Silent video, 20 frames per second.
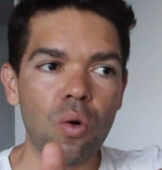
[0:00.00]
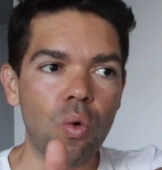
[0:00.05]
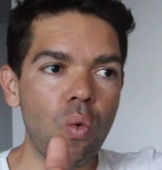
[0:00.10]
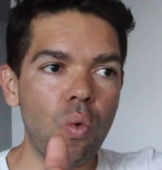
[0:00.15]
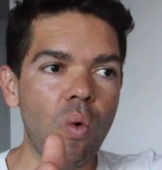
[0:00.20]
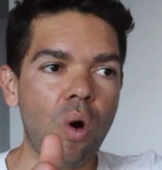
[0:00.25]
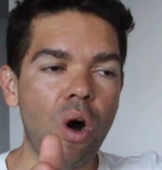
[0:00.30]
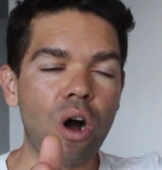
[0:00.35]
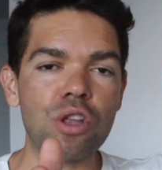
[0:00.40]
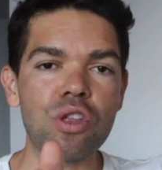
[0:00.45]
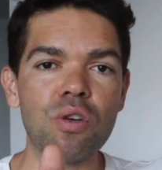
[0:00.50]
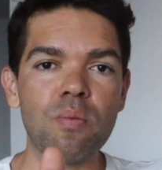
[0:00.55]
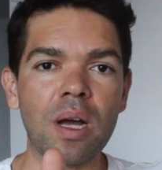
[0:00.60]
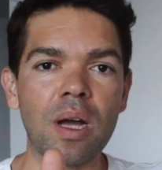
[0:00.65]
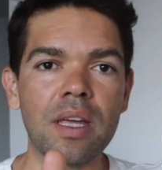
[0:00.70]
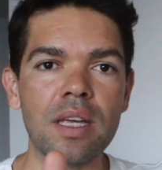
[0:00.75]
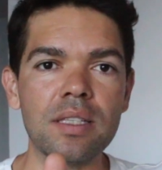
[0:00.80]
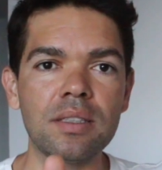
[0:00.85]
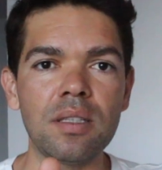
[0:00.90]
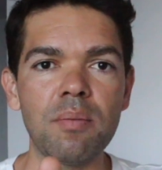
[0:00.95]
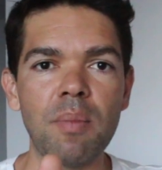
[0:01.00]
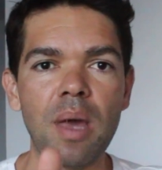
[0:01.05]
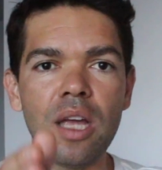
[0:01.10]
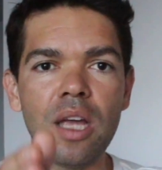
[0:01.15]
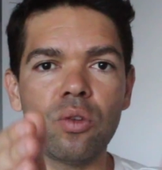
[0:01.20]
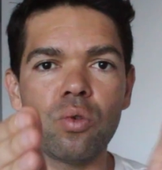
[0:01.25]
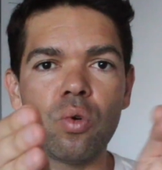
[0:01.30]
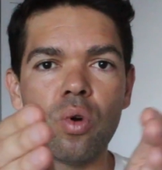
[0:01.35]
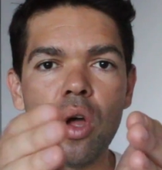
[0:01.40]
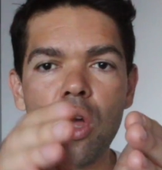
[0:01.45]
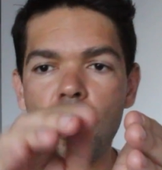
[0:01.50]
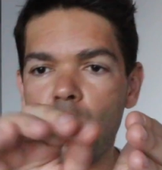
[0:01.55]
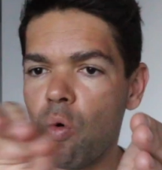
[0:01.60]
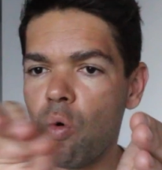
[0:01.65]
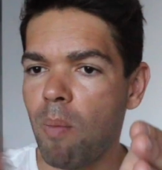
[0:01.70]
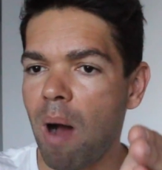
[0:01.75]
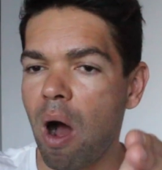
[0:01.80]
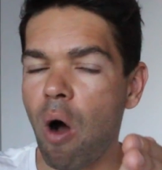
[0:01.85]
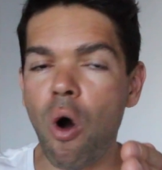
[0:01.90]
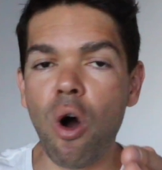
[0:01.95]
Um ótimo aquecimento,
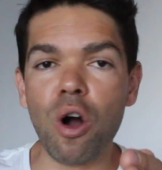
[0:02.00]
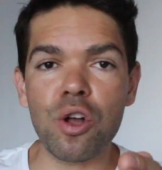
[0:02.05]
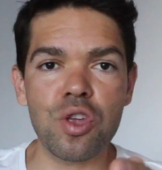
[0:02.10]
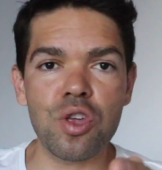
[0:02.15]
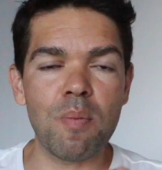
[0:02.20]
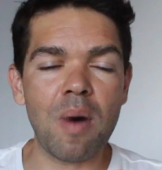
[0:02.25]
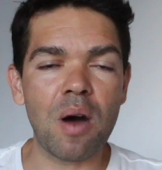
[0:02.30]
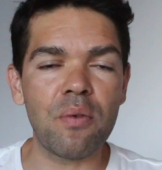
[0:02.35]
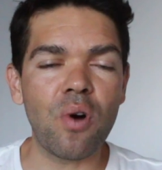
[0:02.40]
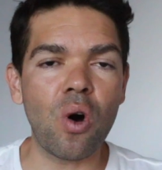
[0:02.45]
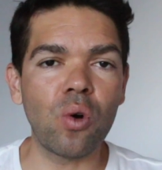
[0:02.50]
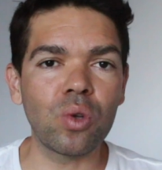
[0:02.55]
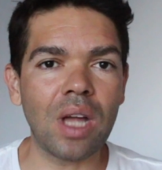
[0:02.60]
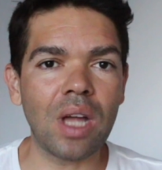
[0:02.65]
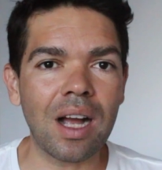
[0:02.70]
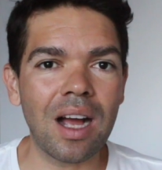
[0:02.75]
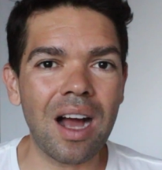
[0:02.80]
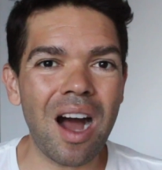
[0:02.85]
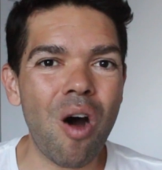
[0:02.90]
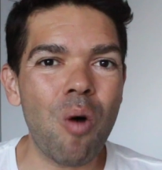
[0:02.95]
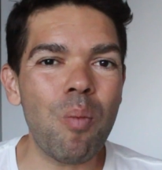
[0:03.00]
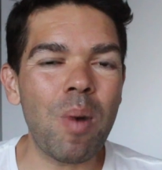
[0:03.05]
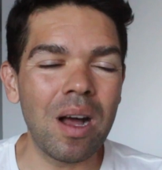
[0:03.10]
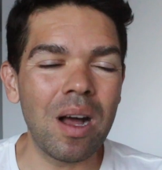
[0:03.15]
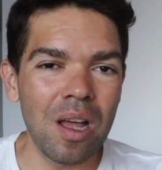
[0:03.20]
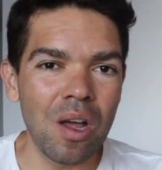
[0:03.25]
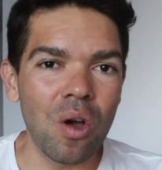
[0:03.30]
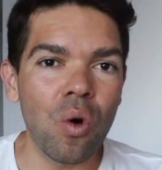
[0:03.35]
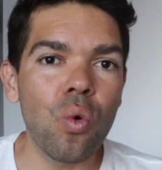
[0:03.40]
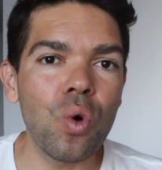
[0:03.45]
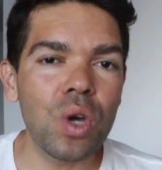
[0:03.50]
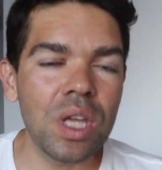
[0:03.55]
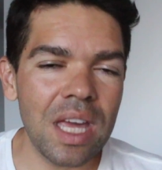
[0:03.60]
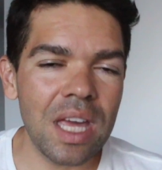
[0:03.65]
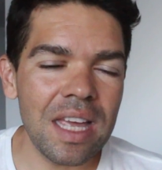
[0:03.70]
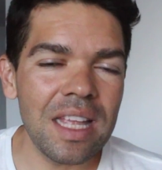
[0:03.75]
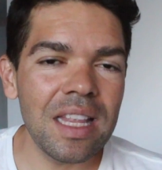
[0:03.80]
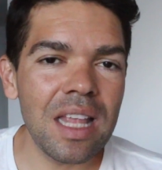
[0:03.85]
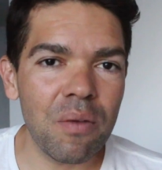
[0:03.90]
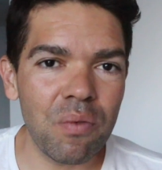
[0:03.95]
uma ótima volta calma, o
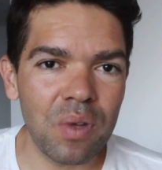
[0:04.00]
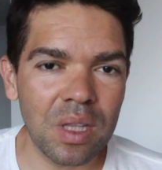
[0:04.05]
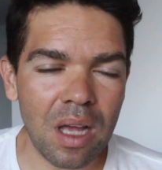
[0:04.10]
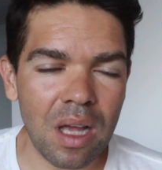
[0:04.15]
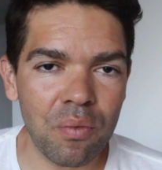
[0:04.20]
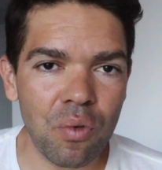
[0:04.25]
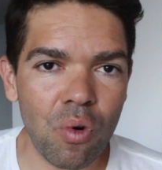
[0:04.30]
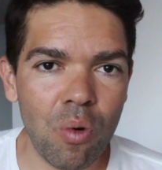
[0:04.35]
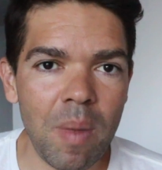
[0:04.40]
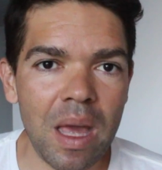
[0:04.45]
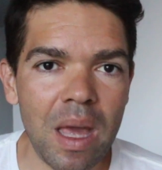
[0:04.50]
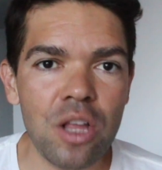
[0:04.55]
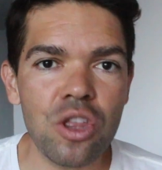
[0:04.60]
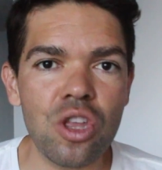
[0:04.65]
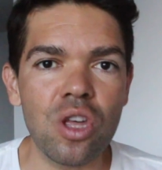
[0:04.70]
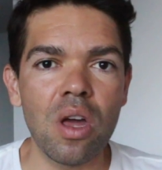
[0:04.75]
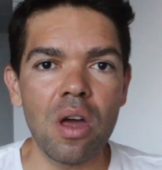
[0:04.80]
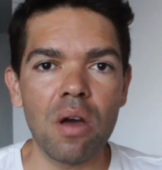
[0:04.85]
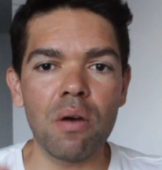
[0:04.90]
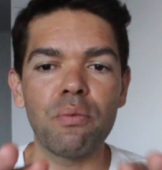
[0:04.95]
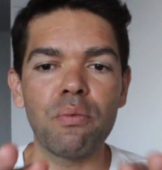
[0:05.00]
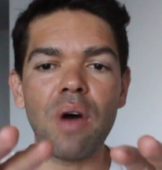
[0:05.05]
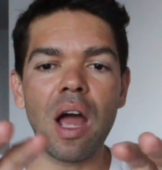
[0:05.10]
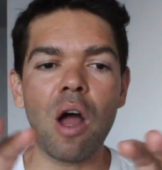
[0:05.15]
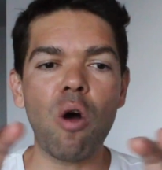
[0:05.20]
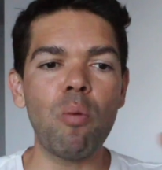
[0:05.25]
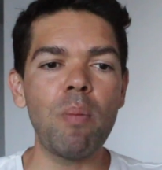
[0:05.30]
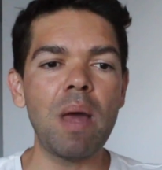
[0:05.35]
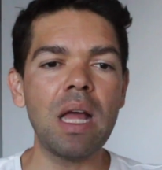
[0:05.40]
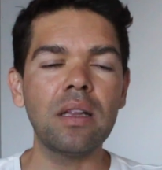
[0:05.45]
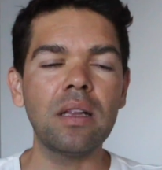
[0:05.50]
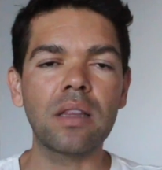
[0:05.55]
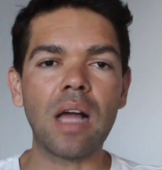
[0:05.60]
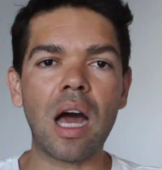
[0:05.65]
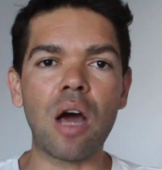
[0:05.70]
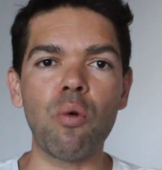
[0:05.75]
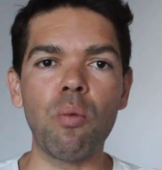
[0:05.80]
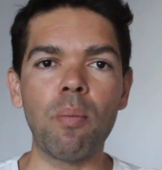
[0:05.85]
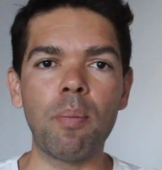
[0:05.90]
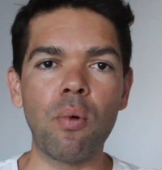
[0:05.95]
que inevitavelmente vai
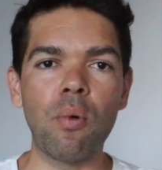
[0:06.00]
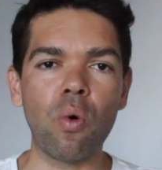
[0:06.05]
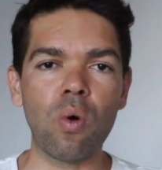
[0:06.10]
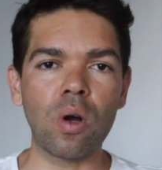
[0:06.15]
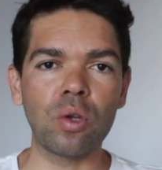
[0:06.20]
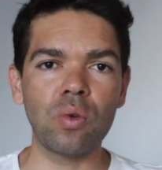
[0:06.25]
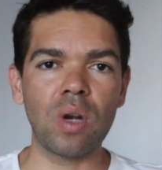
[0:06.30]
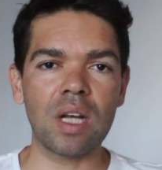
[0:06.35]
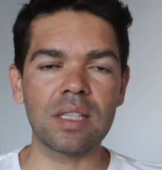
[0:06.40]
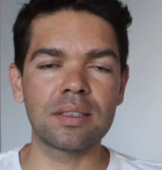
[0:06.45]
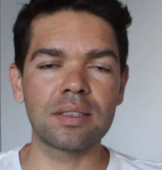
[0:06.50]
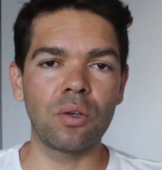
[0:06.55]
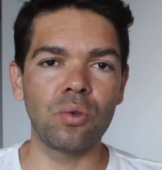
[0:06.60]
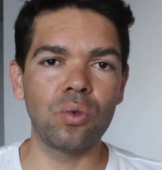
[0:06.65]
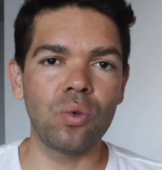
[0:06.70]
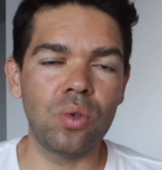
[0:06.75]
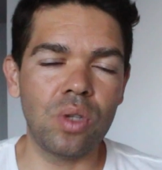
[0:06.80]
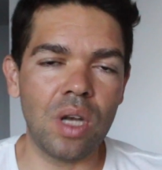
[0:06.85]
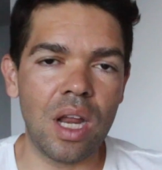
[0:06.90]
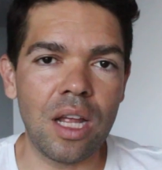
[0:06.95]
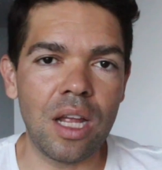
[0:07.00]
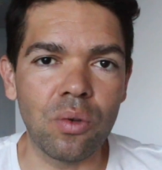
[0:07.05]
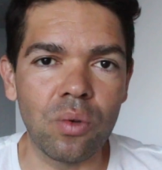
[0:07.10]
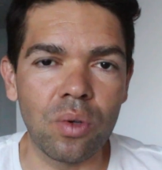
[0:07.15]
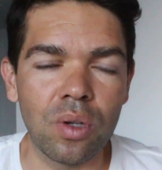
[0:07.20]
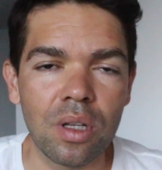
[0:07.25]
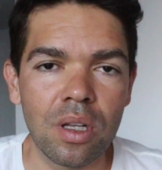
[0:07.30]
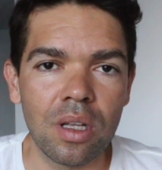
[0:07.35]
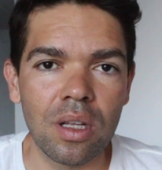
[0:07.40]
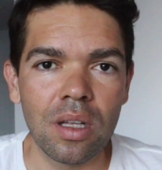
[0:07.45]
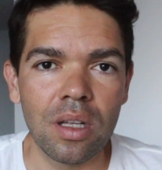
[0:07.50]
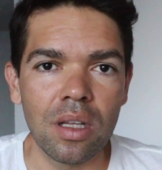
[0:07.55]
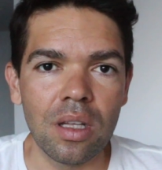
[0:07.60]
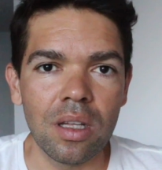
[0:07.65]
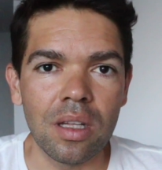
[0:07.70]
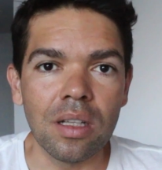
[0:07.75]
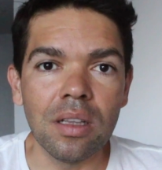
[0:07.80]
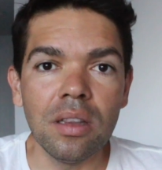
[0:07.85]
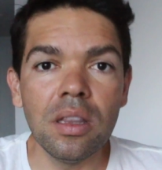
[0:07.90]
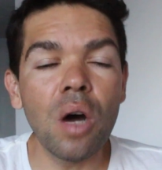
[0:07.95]
aumentar um pouco a duração do treino.
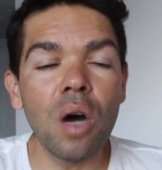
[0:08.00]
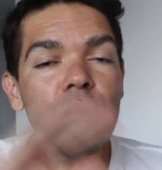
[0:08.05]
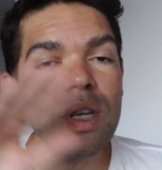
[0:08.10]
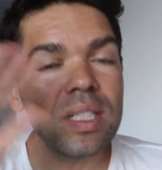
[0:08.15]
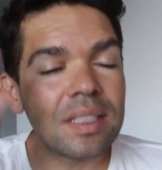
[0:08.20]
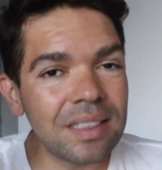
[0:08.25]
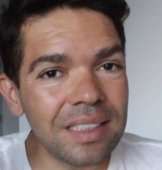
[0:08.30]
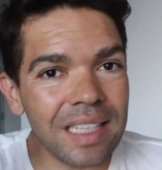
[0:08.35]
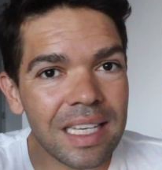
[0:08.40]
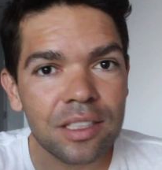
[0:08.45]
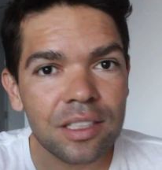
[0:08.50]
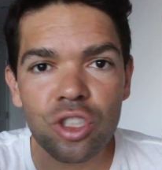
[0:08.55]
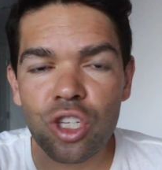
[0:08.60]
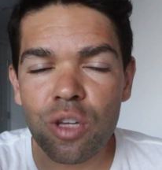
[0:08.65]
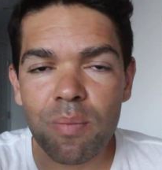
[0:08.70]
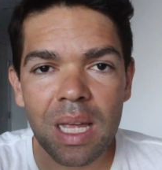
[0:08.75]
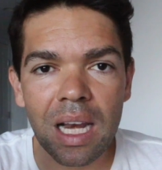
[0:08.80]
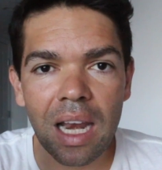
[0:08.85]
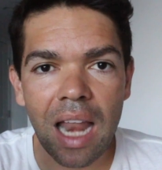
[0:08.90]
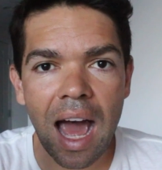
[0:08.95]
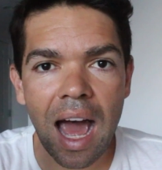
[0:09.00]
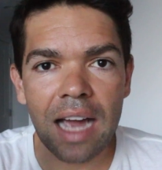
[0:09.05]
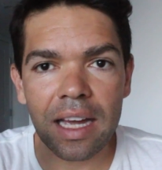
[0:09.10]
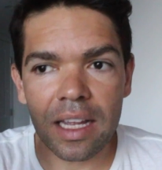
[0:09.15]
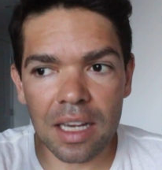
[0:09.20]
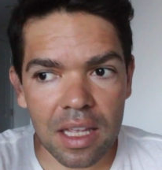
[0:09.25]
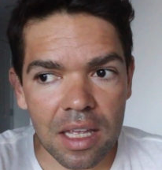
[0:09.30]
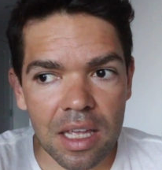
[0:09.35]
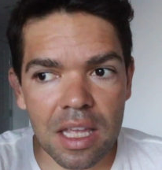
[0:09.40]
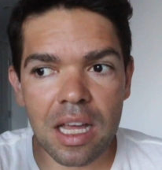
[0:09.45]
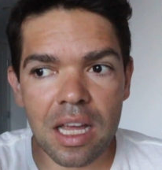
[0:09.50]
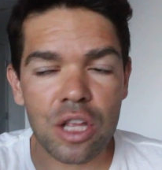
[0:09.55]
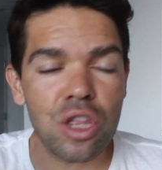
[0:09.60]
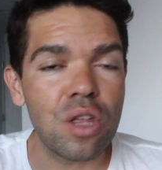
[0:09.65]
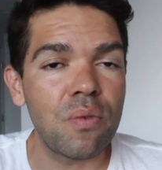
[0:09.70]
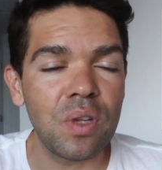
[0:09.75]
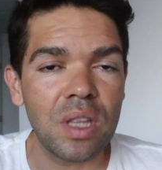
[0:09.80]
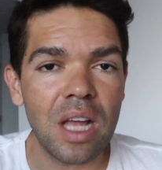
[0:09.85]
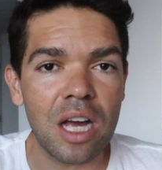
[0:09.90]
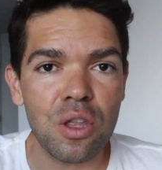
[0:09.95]
Não existe milagre em
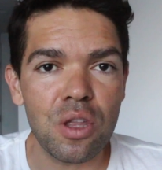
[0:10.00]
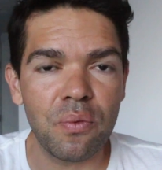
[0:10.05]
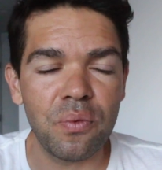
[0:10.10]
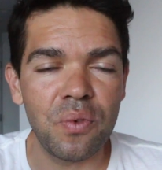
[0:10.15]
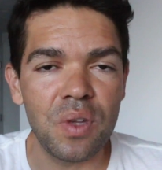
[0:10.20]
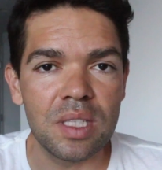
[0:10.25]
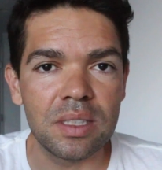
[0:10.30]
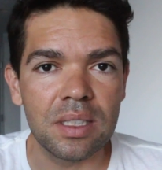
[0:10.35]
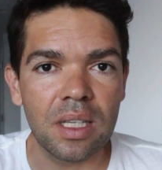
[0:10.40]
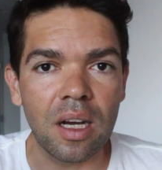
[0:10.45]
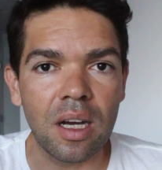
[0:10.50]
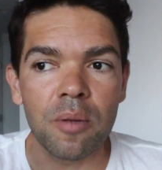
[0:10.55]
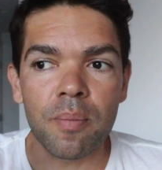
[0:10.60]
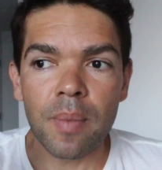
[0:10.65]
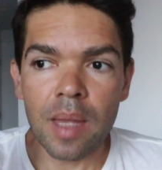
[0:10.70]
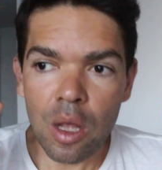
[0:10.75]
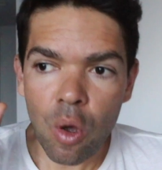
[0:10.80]
atividade física.